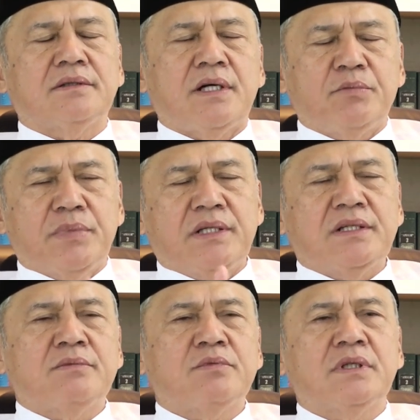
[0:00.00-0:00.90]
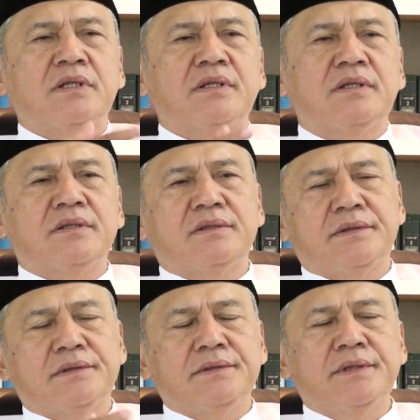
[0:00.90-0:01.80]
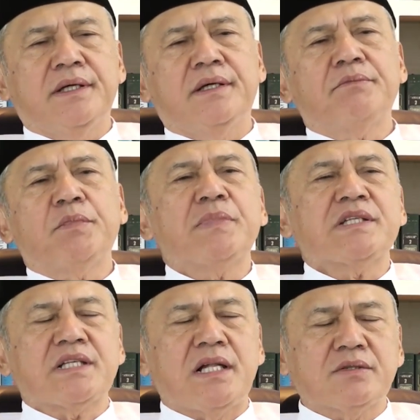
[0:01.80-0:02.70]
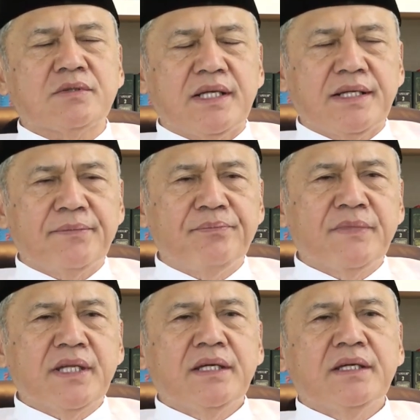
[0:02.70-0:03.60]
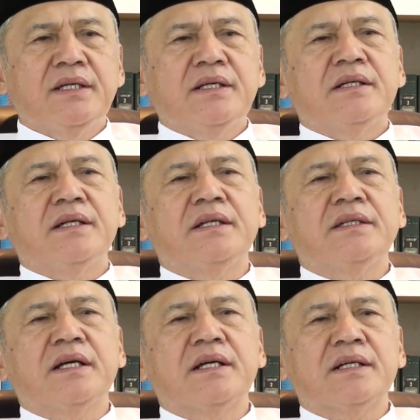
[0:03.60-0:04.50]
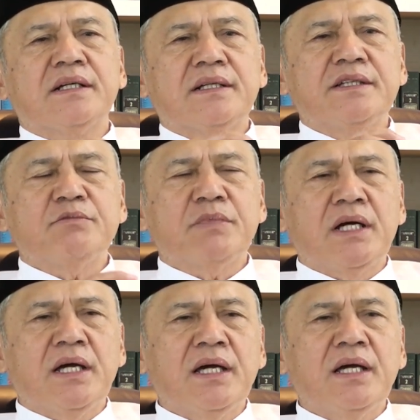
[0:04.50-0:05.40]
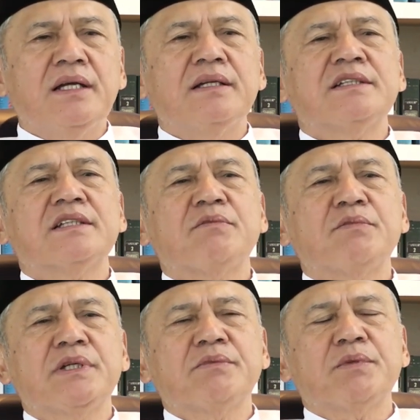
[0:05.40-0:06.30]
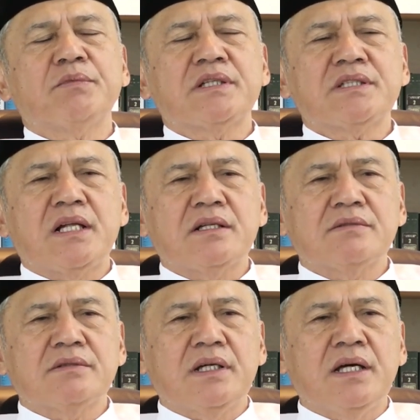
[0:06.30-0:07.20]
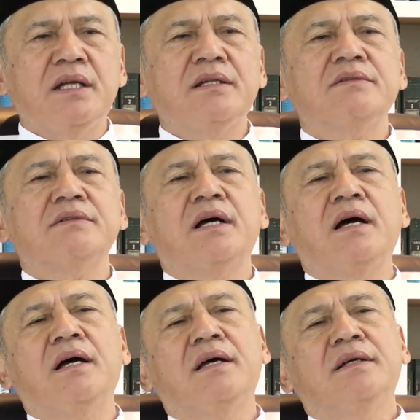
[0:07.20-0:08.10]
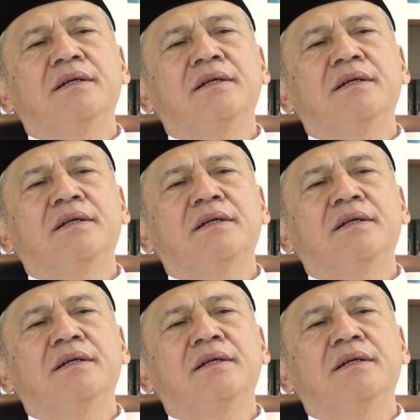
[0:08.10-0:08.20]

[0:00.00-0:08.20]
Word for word: apa uh, ya membaca Al-Quran dan yang kelima di samping membaca Al-Quran juga